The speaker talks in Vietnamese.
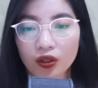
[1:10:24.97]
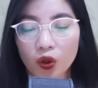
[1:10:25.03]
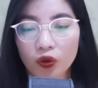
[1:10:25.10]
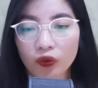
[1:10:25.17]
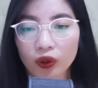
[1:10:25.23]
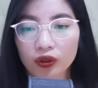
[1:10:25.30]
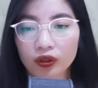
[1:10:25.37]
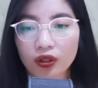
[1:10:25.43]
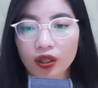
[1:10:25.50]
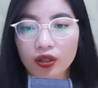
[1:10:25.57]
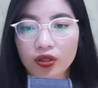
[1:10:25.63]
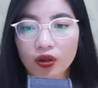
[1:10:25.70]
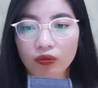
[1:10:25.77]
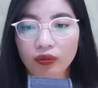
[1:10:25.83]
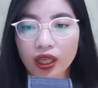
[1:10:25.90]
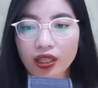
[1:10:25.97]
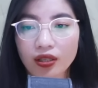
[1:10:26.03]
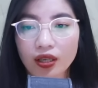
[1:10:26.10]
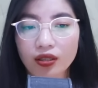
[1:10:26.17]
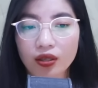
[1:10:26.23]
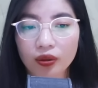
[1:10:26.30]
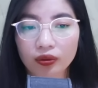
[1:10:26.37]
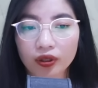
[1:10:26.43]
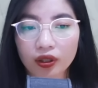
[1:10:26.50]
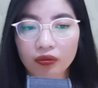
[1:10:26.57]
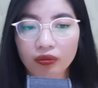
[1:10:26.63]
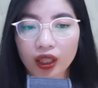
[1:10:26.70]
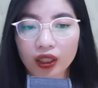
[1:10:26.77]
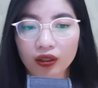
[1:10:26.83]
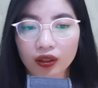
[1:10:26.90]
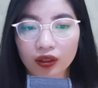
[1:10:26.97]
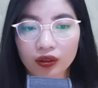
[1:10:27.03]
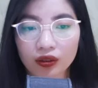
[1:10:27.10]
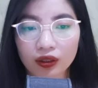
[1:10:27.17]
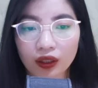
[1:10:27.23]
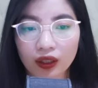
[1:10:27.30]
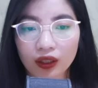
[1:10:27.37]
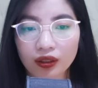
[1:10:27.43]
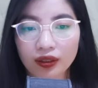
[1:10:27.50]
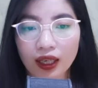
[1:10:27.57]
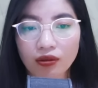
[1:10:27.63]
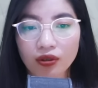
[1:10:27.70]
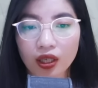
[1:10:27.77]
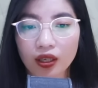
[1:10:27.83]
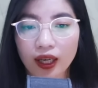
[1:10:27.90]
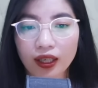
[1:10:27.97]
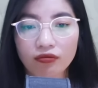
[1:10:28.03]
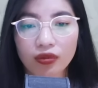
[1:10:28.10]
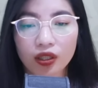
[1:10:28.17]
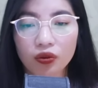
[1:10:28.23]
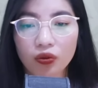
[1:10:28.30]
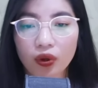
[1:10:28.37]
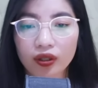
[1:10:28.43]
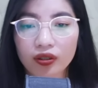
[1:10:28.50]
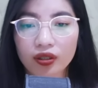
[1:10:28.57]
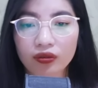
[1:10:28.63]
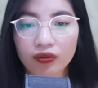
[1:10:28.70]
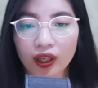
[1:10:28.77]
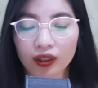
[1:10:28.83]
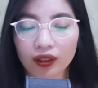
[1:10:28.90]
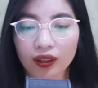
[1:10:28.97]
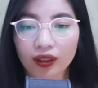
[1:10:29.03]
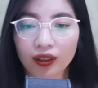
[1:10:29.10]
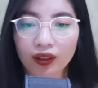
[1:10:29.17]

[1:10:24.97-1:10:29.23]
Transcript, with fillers: Cô vốn tưởng chồng mình sẽ yêu thương mình hơn, nào ngờ anh vẫn luôn như vậy.